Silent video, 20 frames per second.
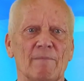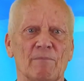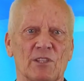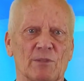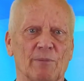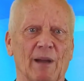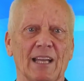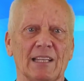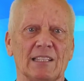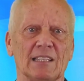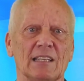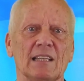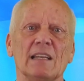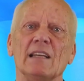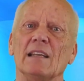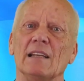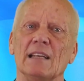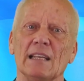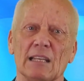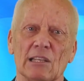zweite
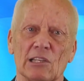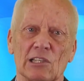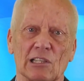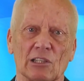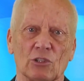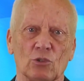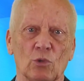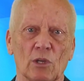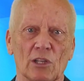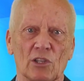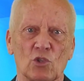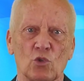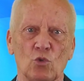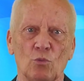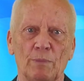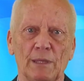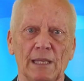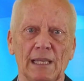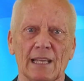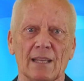Legislatur
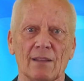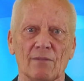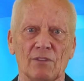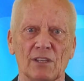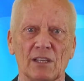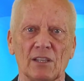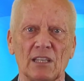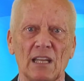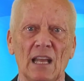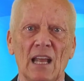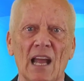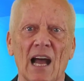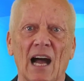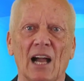zubilligen wird.